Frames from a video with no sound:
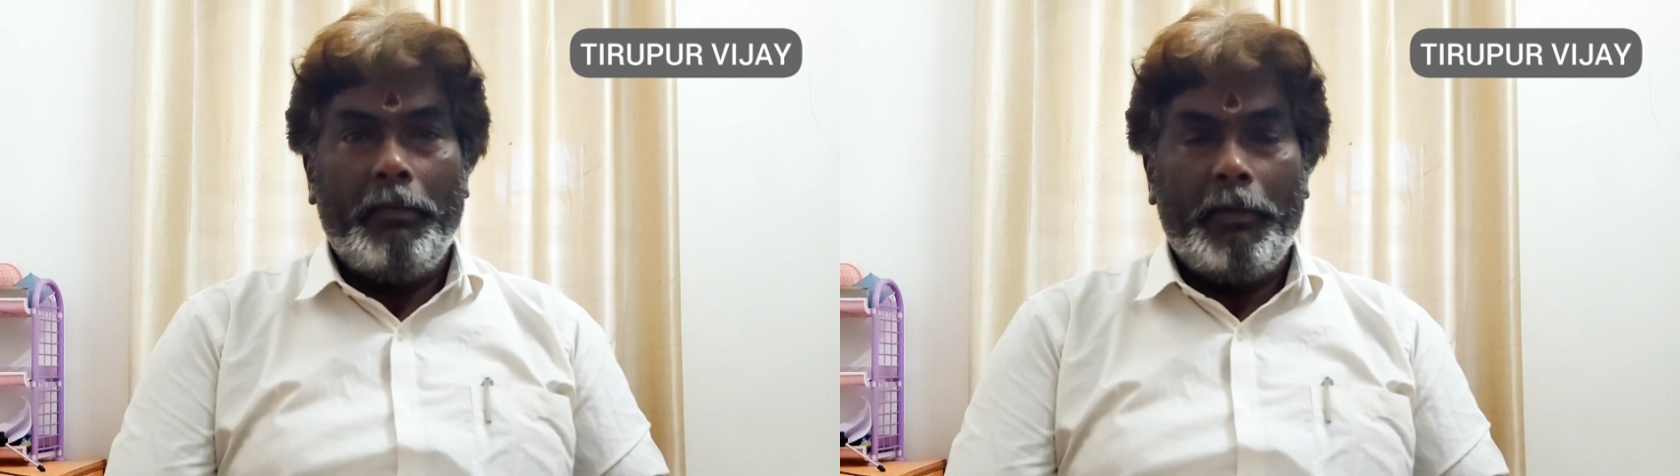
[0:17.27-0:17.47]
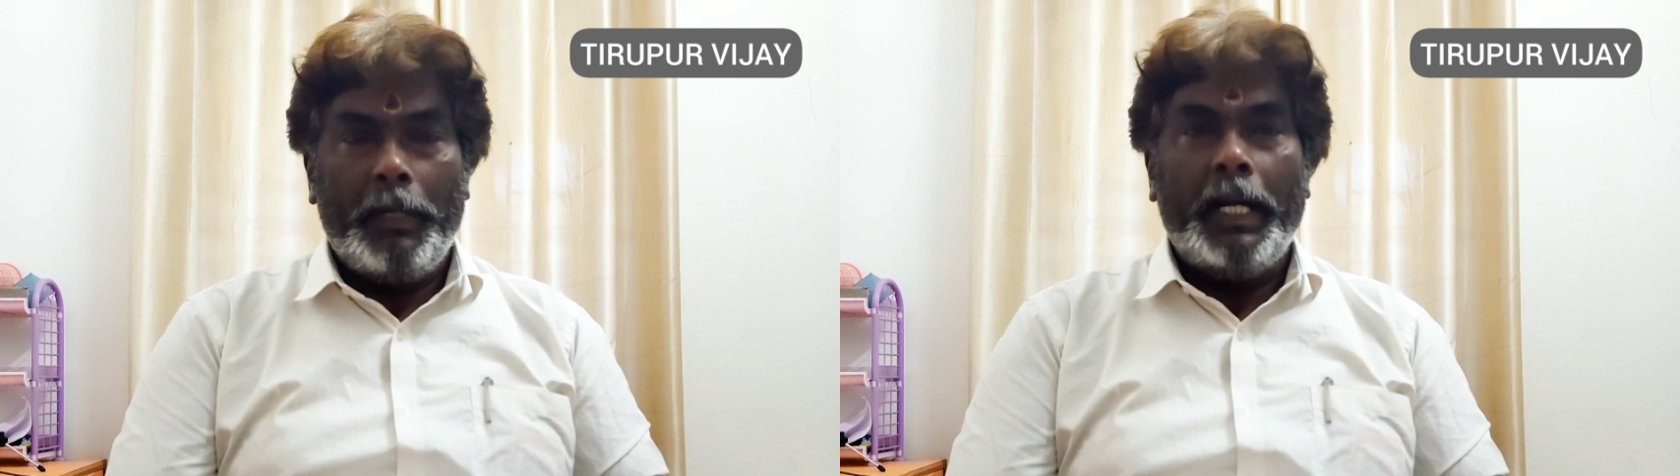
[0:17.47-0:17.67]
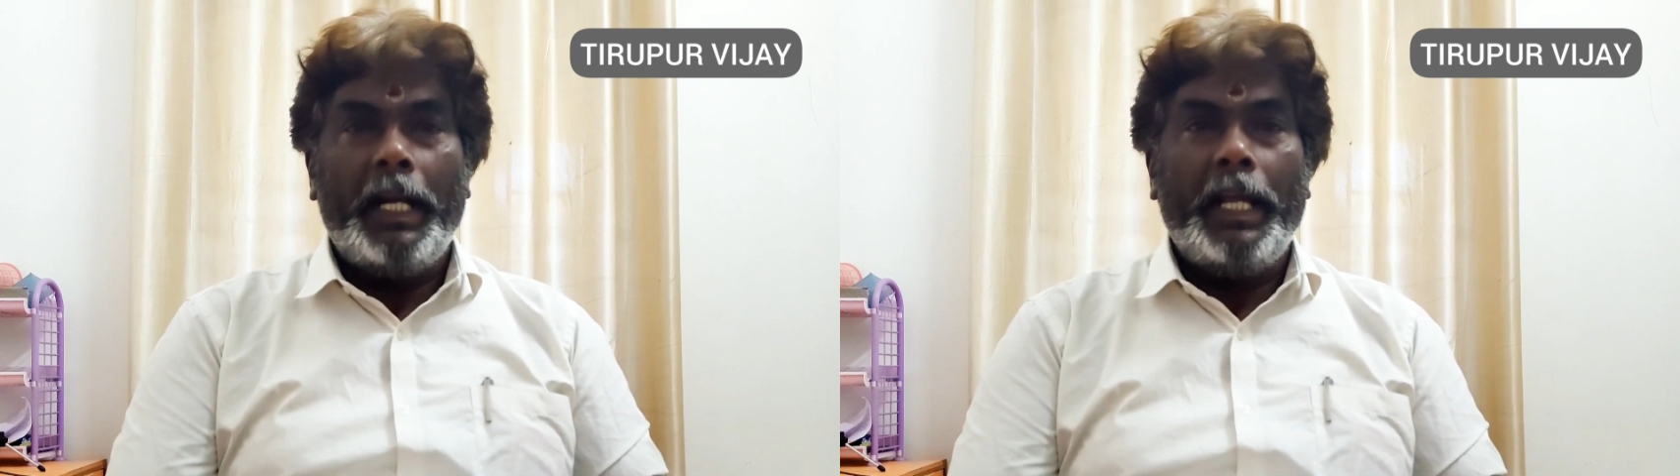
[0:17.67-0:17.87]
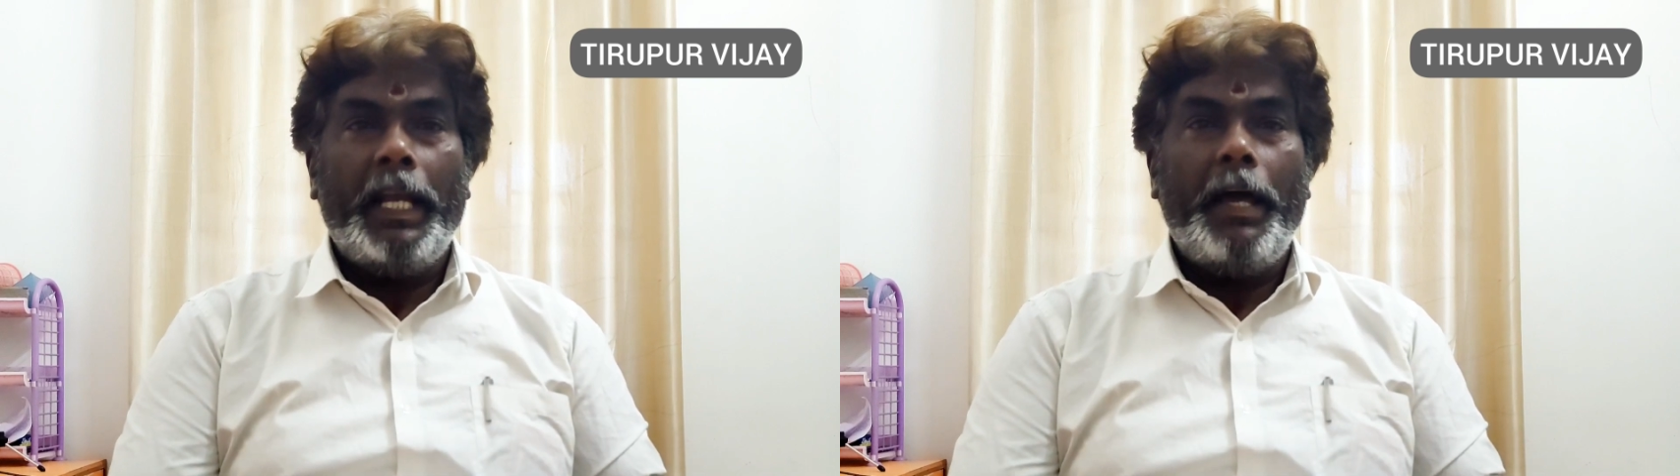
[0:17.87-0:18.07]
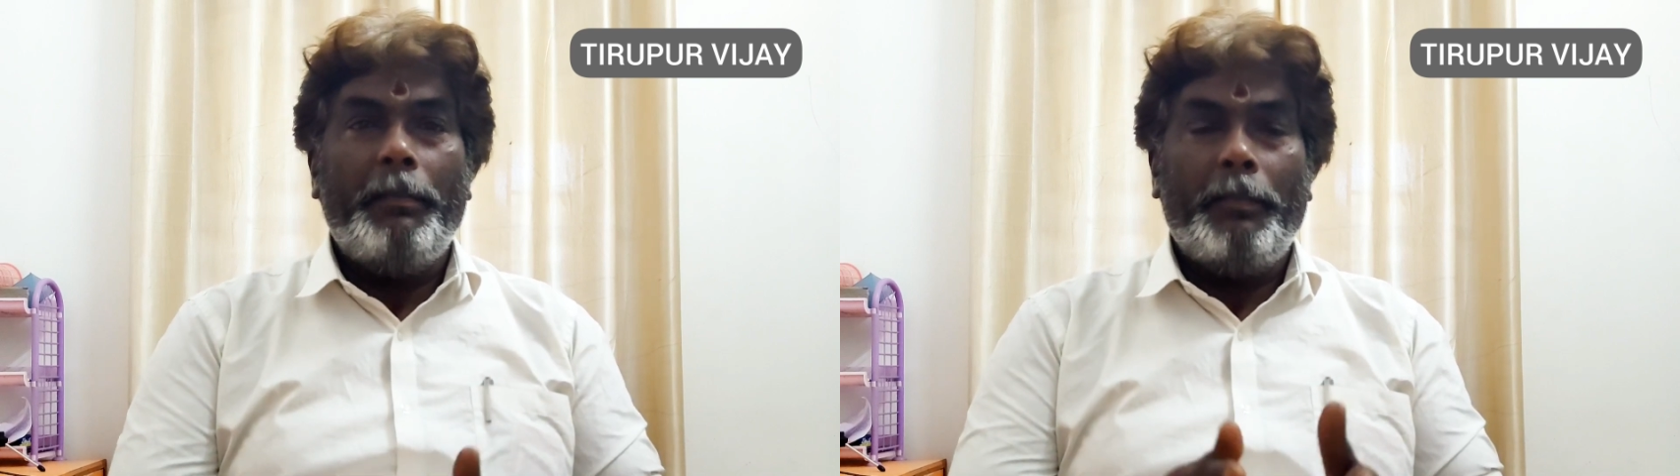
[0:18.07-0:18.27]
விவரங்களை
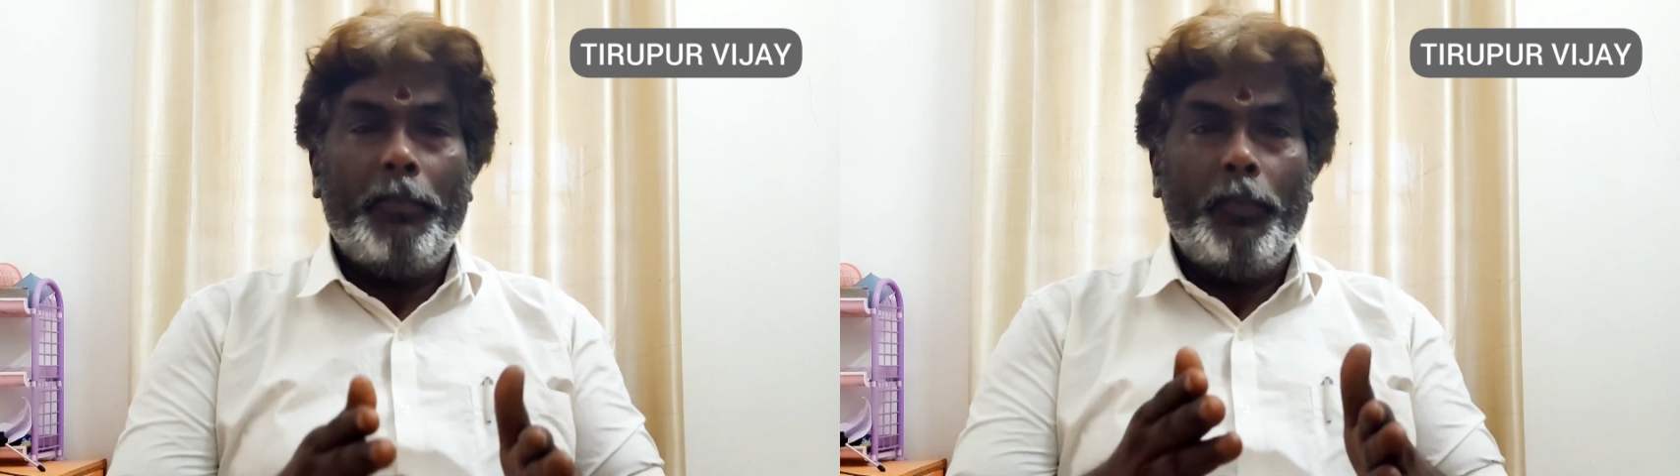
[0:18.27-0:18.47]
எல்லாம்